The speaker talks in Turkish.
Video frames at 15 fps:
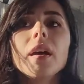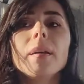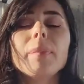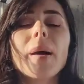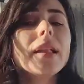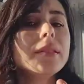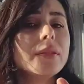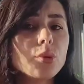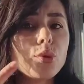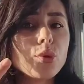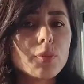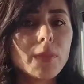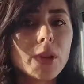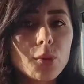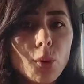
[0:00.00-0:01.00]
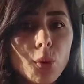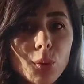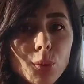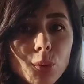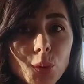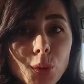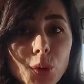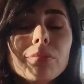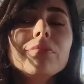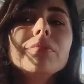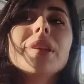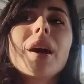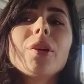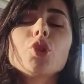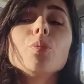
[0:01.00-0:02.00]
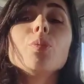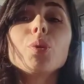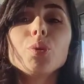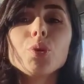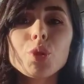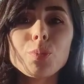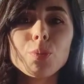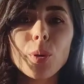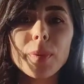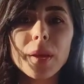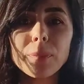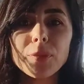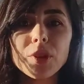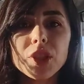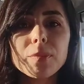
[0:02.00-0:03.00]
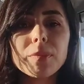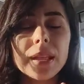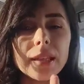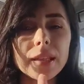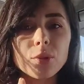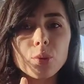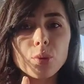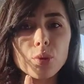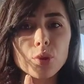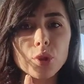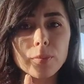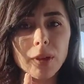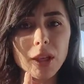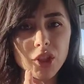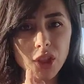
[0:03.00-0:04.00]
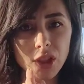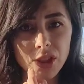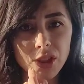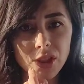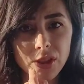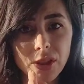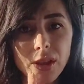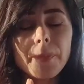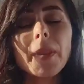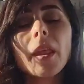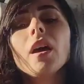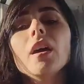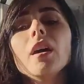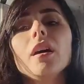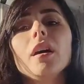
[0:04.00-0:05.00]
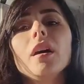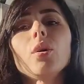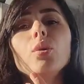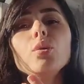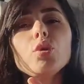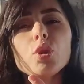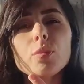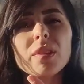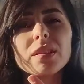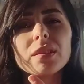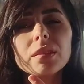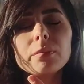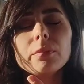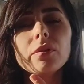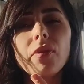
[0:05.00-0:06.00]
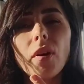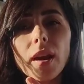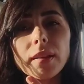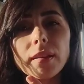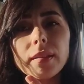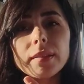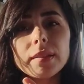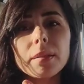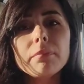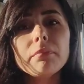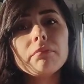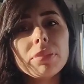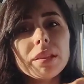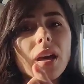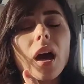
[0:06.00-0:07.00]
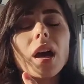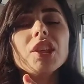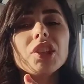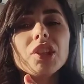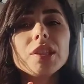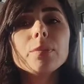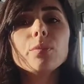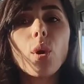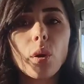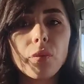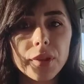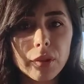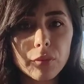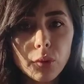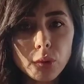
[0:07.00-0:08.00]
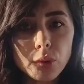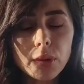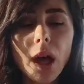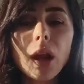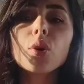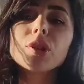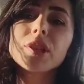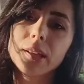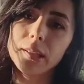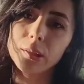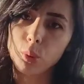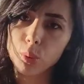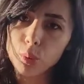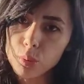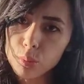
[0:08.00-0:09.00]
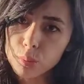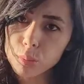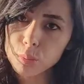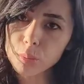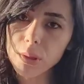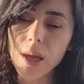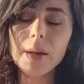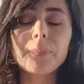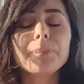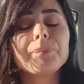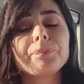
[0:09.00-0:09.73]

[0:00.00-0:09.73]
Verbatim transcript: Ben uyuşma sorunluyum. Yani çabuk uyuşmuyor benim dişim. İlk uyuşturmaya çalıştı. E, uyuşmadığımı fark ettim. Bir daha ikinci morfini vurdular. O şekilde uyuşturdular.